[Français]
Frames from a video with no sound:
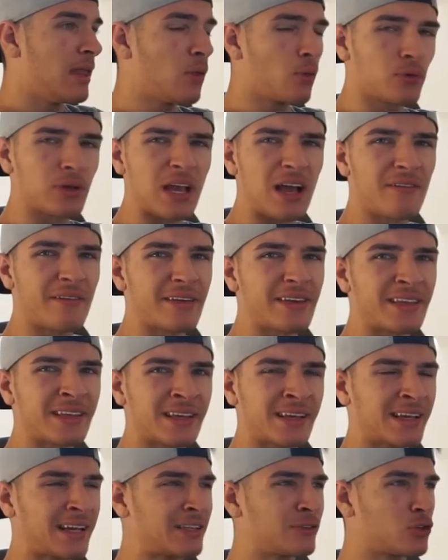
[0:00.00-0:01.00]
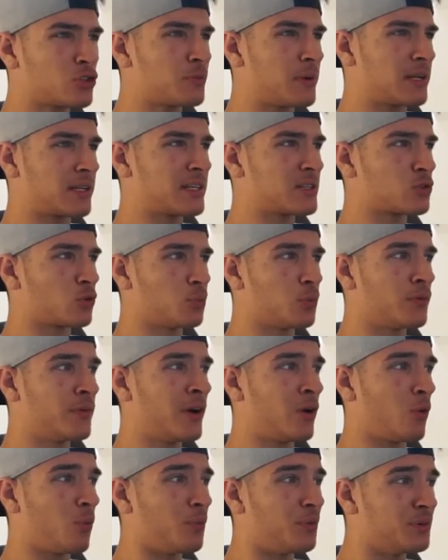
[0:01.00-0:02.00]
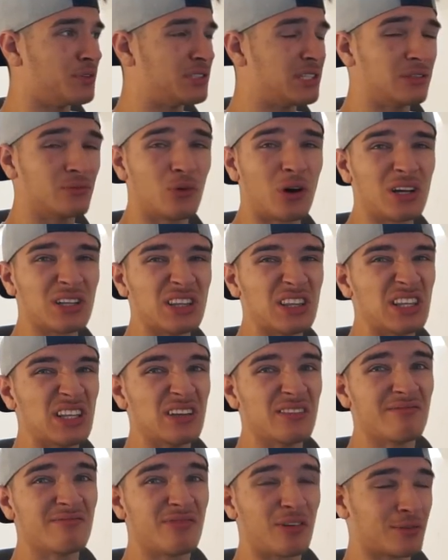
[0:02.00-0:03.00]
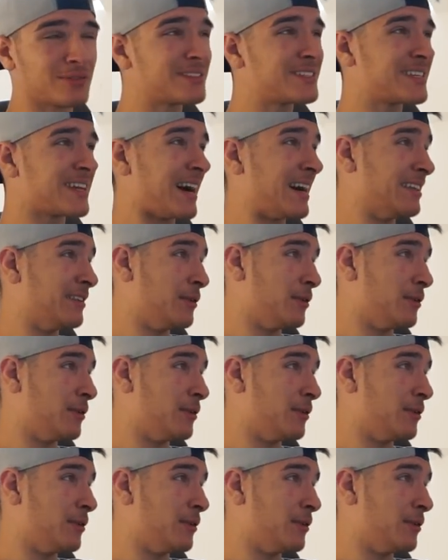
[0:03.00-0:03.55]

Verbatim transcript: Donc avec 14 balles, qu'est-ce qu'on peut faire On peut essayer de voir des ventirades.